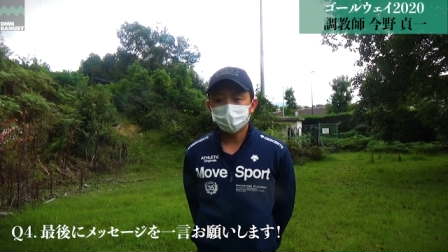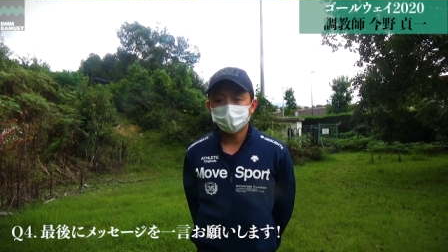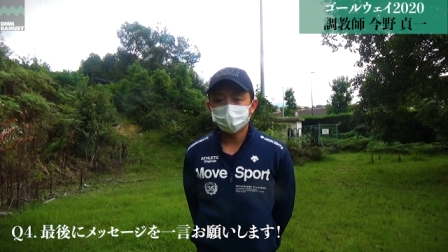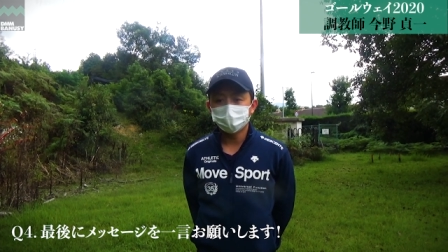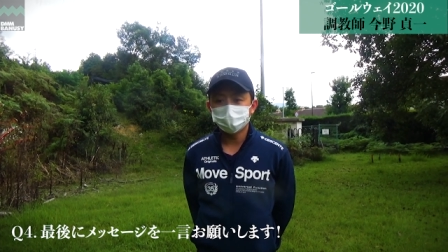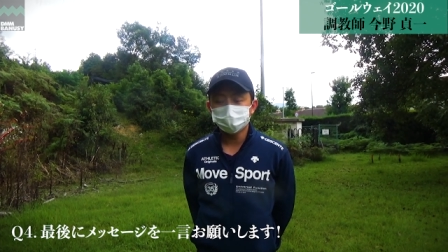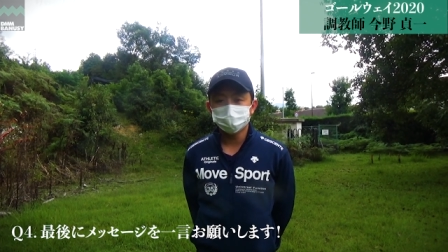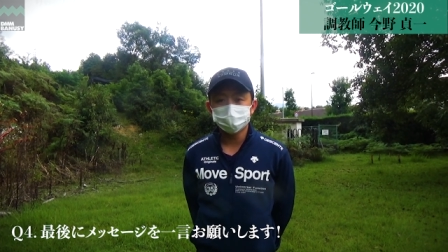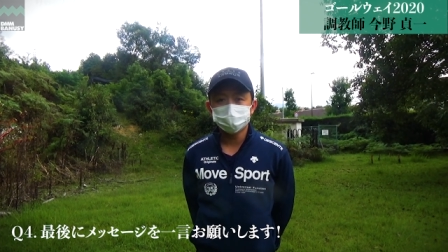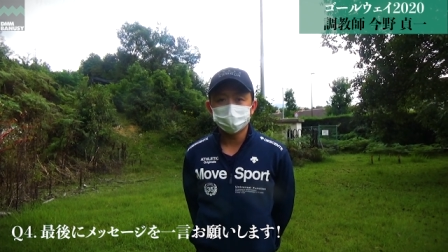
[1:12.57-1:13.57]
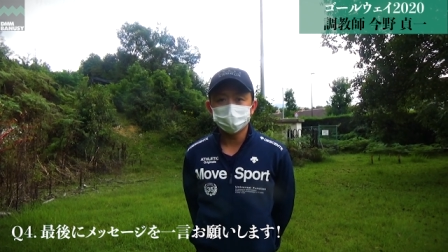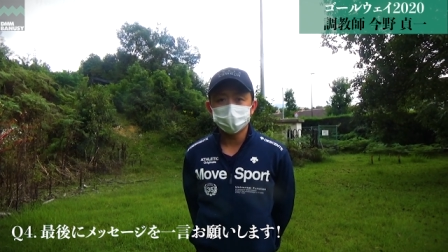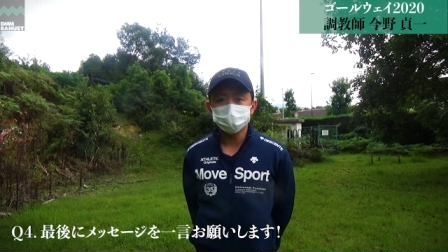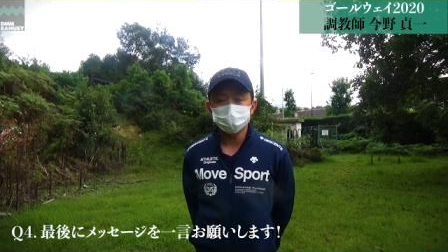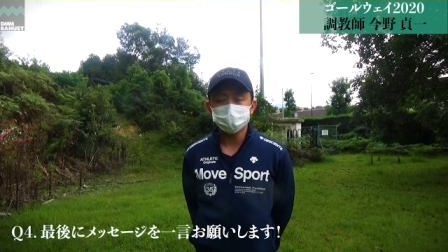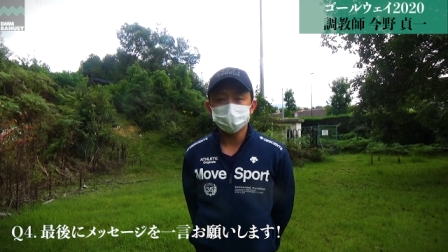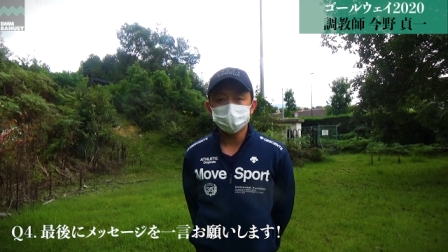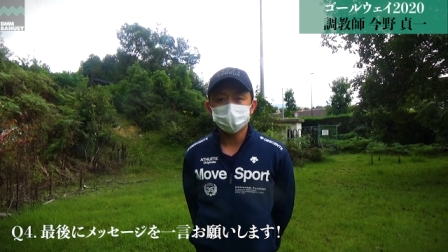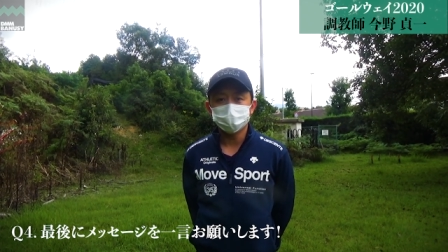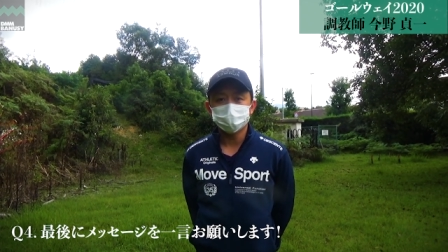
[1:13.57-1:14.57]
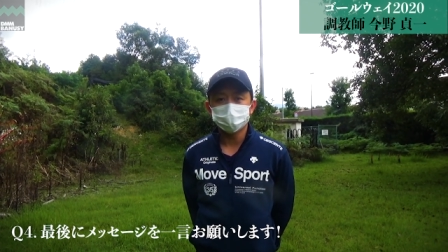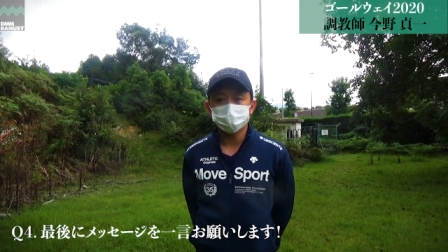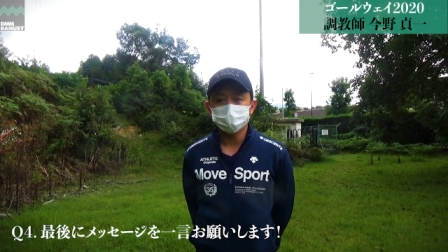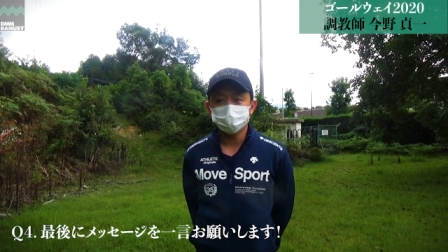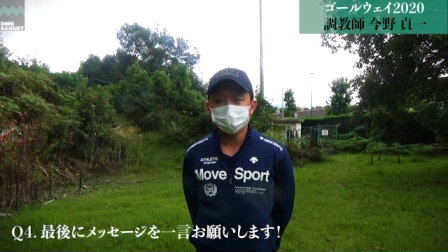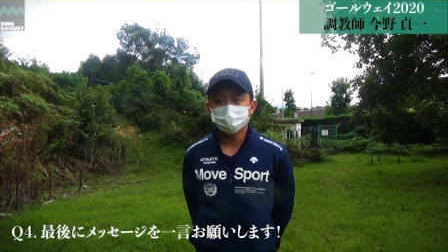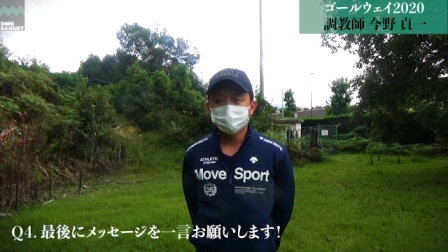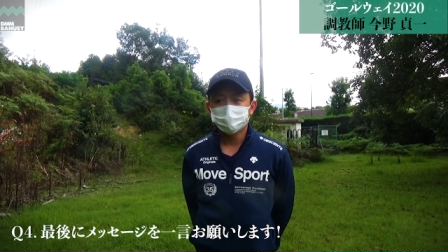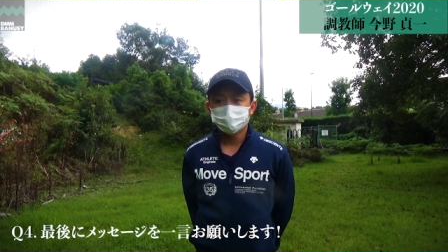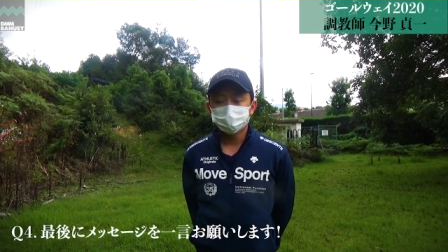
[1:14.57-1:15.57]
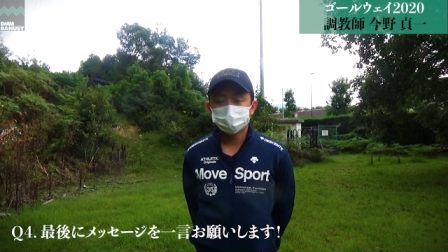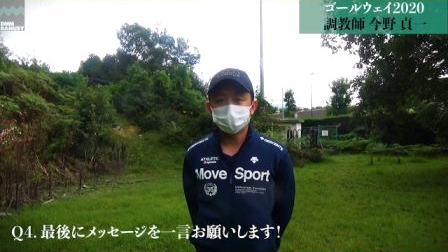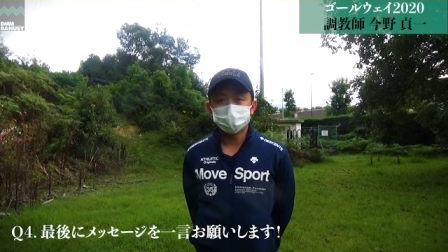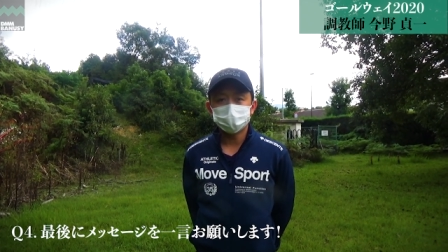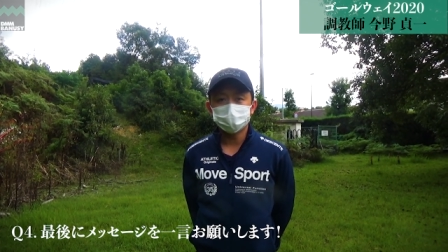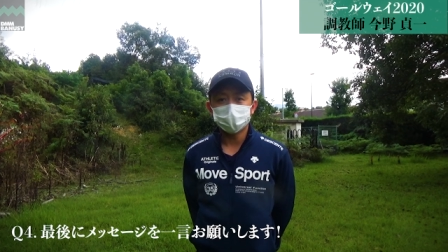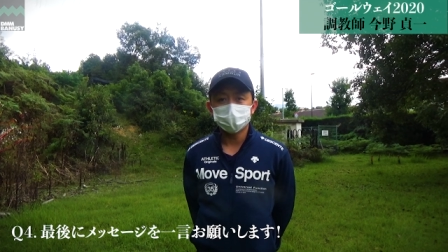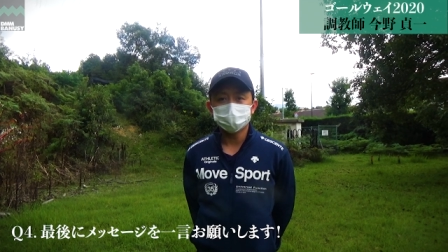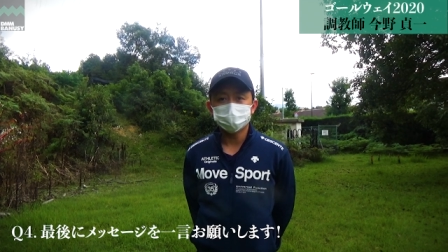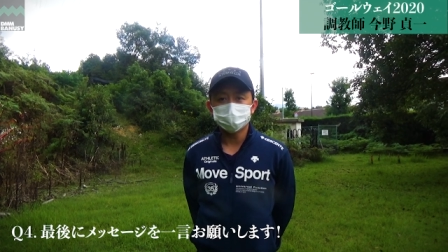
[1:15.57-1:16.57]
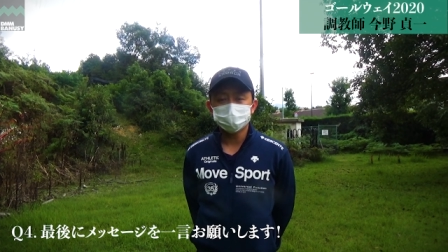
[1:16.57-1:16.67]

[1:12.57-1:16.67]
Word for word: あの一層一層大事にあの使っていきたいなと、